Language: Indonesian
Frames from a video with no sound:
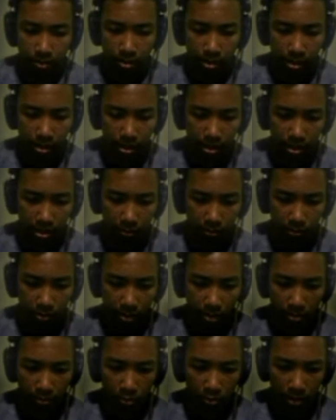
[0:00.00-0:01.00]
ih jadi
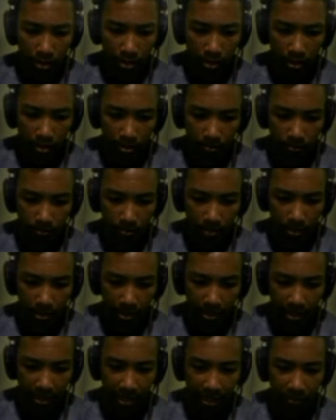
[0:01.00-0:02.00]
pocong eh mundur lagi
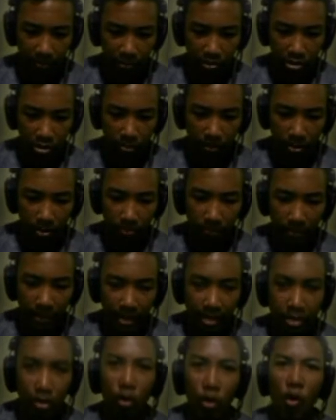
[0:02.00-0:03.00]
eh jadi pocong
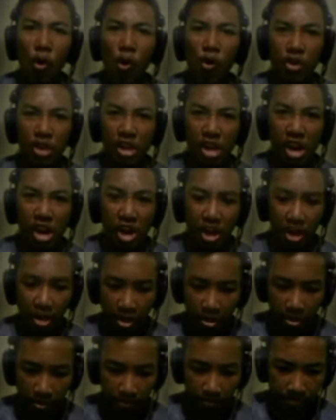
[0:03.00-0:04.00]
lompat-lompat oh iya yeah.
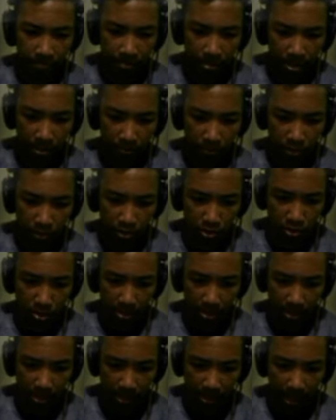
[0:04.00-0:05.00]
pocong
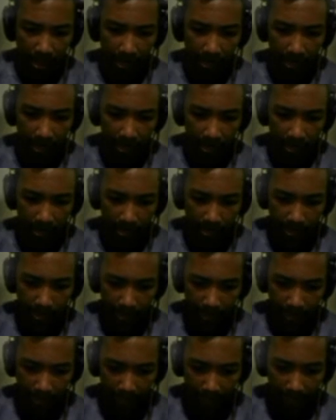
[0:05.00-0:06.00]
iya
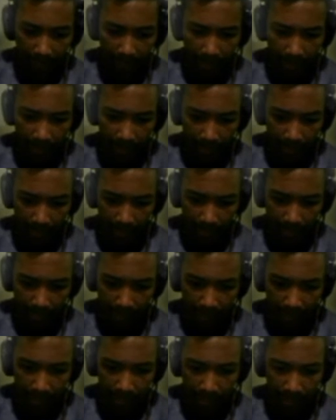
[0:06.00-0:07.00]
iya
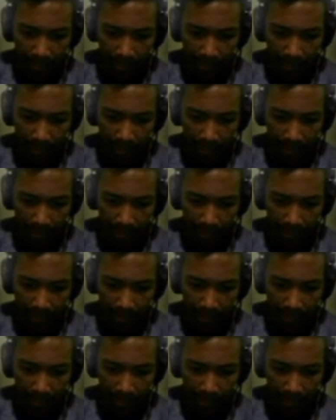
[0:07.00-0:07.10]
iya